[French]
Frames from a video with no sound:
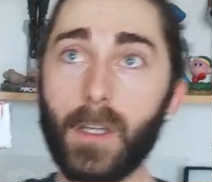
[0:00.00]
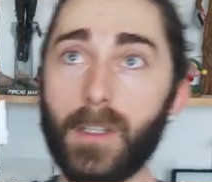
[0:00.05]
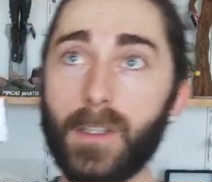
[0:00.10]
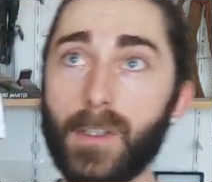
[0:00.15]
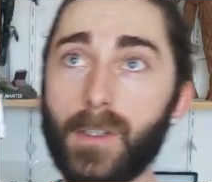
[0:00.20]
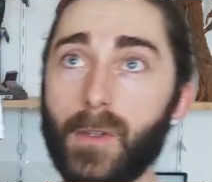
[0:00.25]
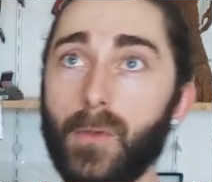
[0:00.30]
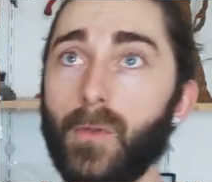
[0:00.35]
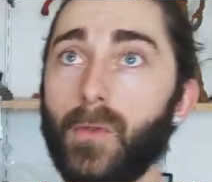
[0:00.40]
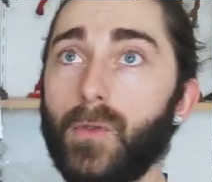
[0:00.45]

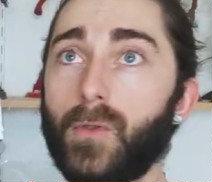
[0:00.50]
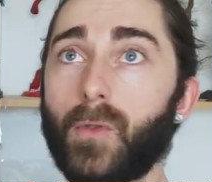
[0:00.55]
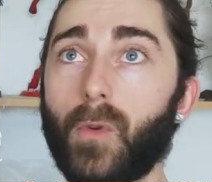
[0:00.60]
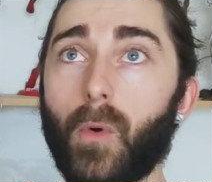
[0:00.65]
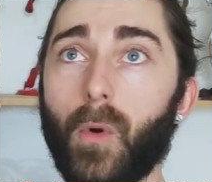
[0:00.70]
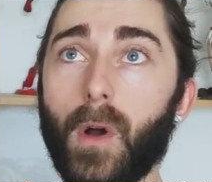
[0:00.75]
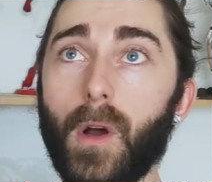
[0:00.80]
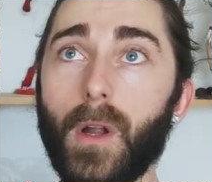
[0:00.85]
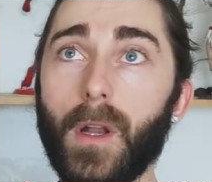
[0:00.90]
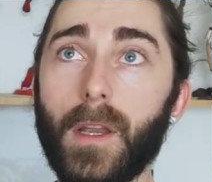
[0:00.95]
J'ai eu, je
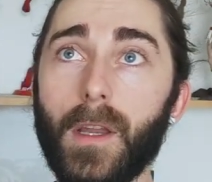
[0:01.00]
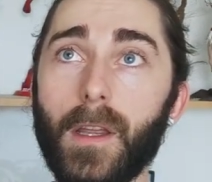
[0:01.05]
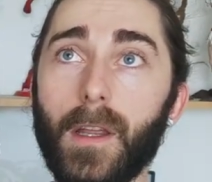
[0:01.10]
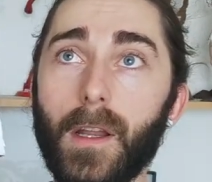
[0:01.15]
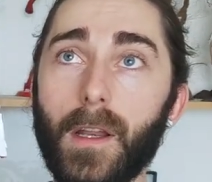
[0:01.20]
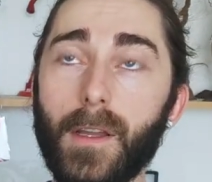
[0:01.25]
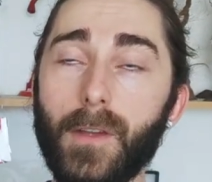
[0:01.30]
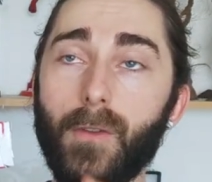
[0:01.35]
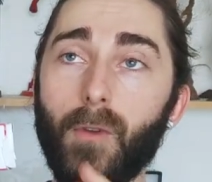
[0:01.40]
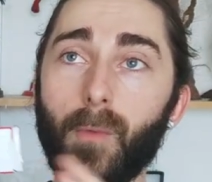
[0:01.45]
crois,
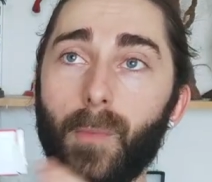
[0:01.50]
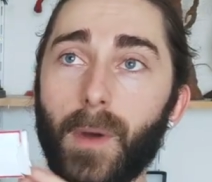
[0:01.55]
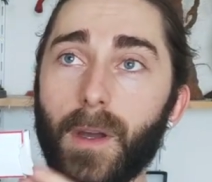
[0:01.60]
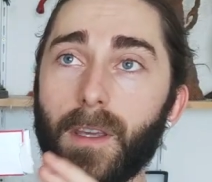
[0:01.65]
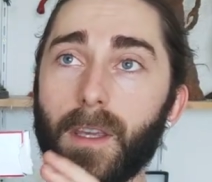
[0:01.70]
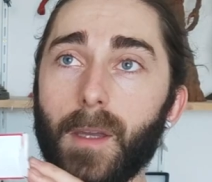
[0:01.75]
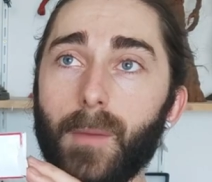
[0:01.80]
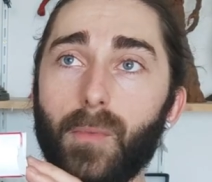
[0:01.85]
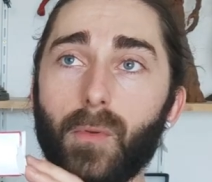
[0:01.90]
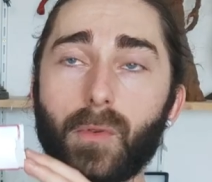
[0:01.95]
les, deux
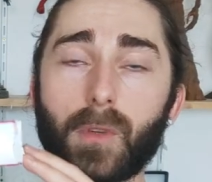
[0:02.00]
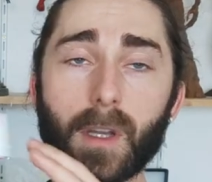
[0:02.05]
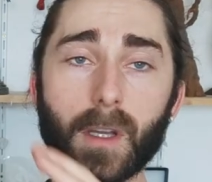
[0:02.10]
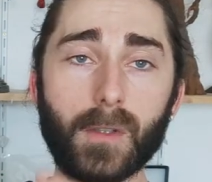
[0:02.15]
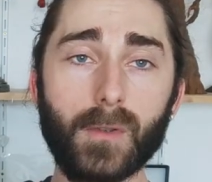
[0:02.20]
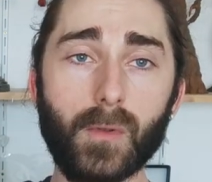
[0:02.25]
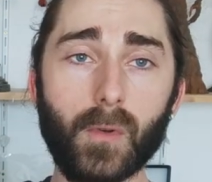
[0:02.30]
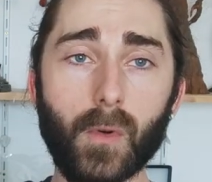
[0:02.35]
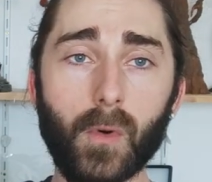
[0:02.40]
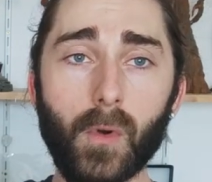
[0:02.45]
paquets pour
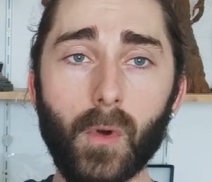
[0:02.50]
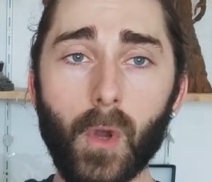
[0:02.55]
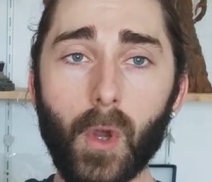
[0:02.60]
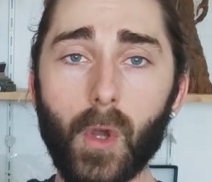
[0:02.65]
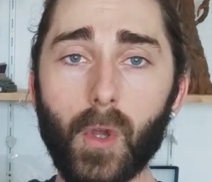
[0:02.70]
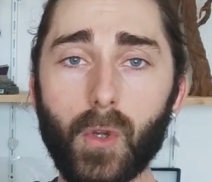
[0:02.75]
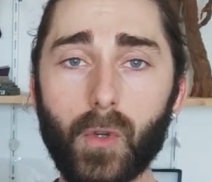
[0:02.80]
13 euros.